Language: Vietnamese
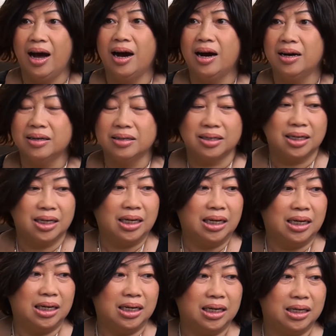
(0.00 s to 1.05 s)
Ờ
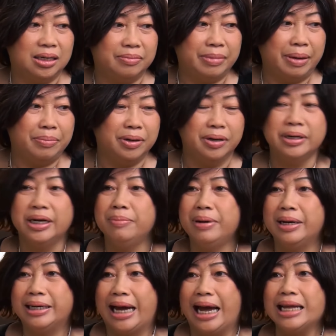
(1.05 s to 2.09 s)
ờ, mẹ mượn để
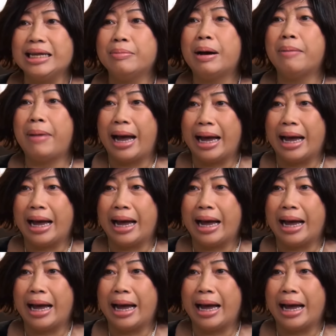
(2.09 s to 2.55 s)
mẹ trả cho bà